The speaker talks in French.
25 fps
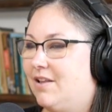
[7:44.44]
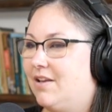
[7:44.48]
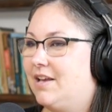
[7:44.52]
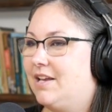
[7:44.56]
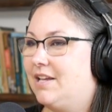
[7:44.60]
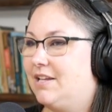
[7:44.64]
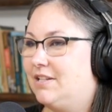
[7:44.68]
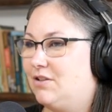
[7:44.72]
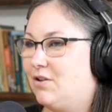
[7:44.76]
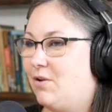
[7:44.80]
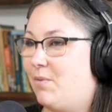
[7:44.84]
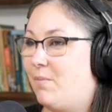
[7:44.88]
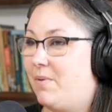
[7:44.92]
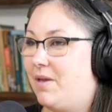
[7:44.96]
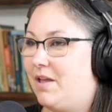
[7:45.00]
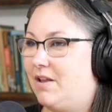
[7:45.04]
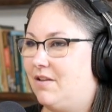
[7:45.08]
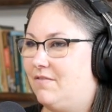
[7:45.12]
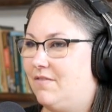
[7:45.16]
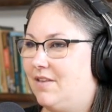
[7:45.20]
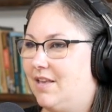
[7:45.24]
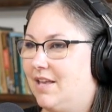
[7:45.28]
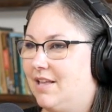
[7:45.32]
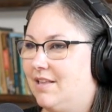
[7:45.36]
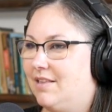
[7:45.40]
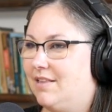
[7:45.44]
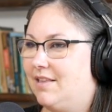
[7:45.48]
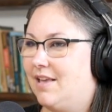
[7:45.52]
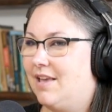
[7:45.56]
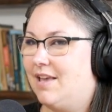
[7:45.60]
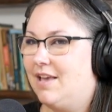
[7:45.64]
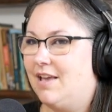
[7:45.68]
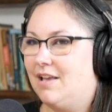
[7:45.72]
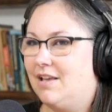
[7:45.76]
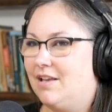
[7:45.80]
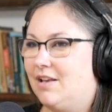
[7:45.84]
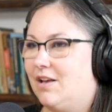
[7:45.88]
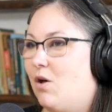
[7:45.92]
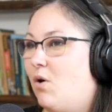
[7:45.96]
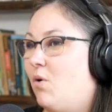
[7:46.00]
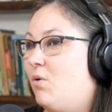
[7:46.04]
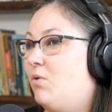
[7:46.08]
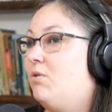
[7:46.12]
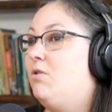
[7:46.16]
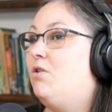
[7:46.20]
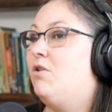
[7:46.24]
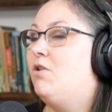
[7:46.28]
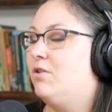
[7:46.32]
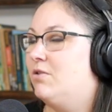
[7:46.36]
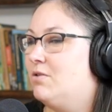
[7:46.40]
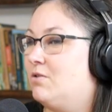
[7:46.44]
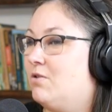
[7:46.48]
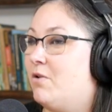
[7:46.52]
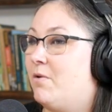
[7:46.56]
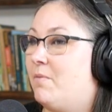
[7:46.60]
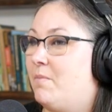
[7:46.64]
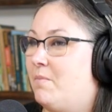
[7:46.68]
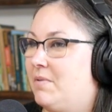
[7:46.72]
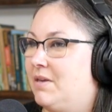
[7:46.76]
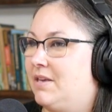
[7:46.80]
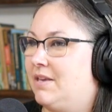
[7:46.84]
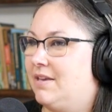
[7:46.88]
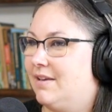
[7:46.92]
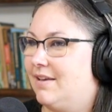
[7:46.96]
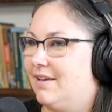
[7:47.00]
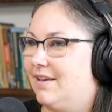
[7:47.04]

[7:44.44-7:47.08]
leur région pelvienne. On l'a nommé